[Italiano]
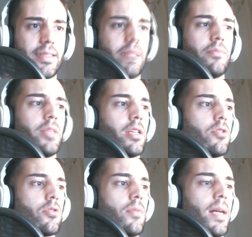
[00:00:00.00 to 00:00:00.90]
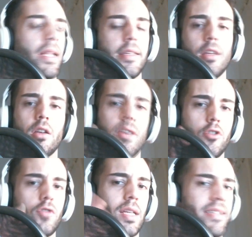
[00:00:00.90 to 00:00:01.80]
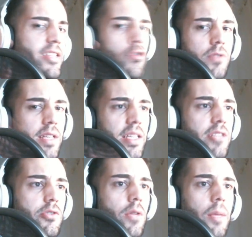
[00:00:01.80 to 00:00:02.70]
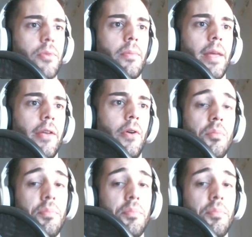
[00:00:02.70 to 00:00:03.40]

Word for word: se non mi ricordo male, ed ero arrivato nella seconda isola più o meno.